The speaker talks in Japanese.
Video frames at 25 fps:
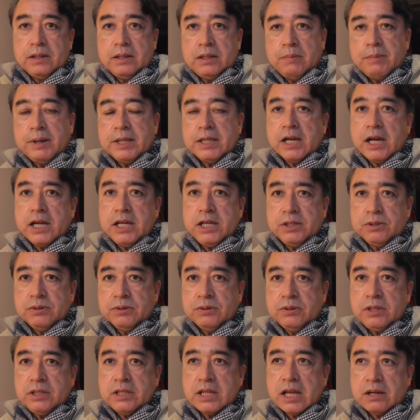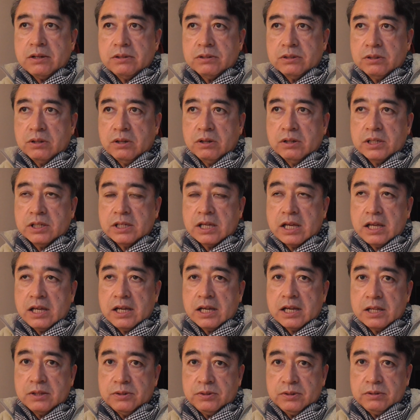で、まあ、第2クールになると、
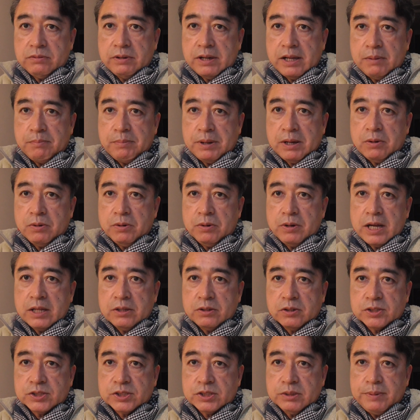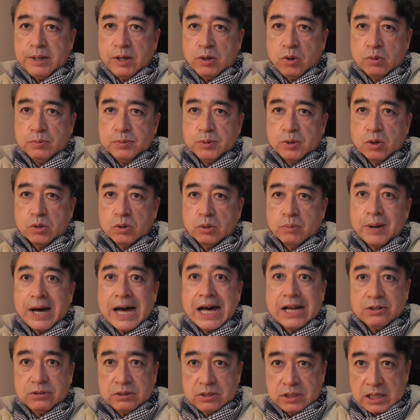えー、監督は、まあ、この後詰め込むことも
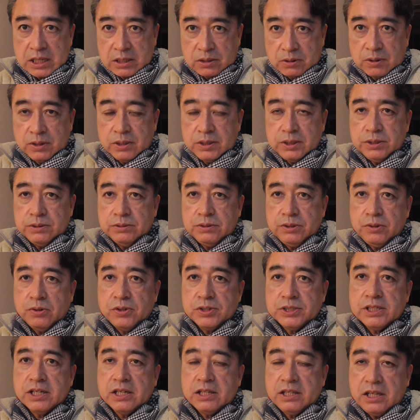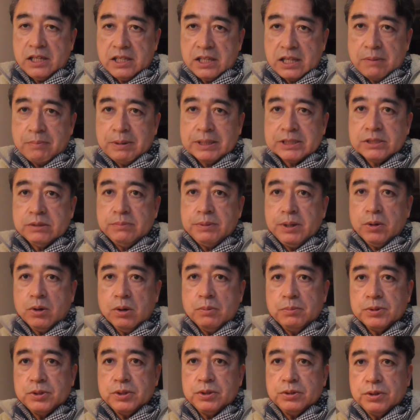あるんでというふうにおっしゃっていた、まあ、詰め
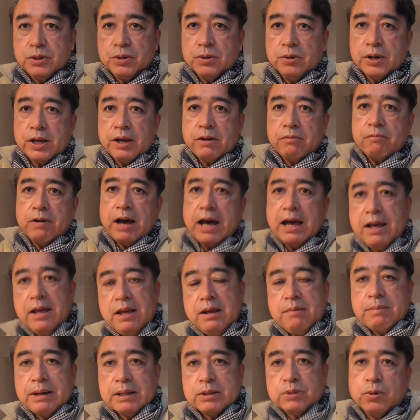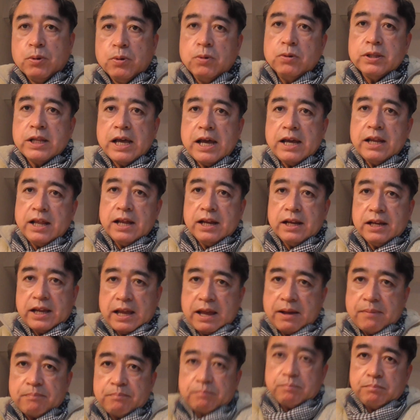込むという表現は、まあ、党内連
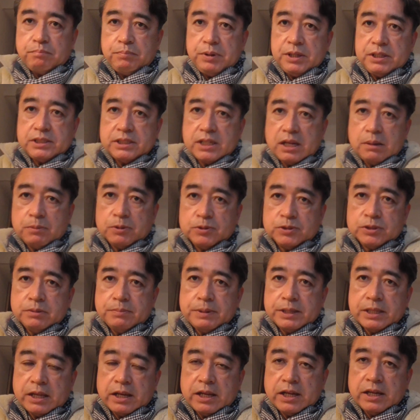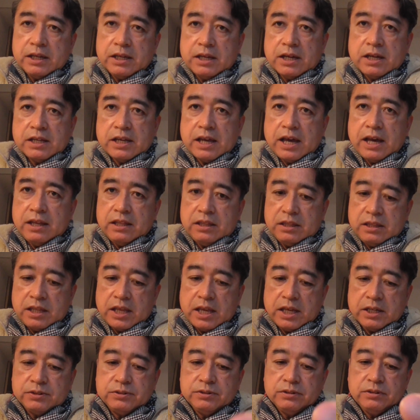携、ピッチャーも含めた連携に入って
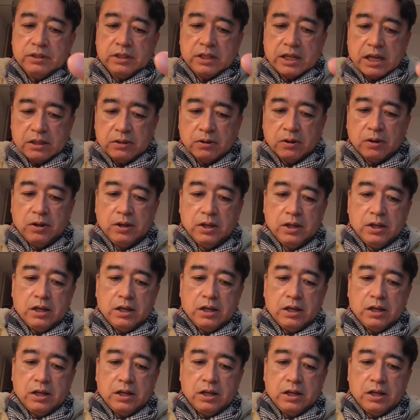いくんでと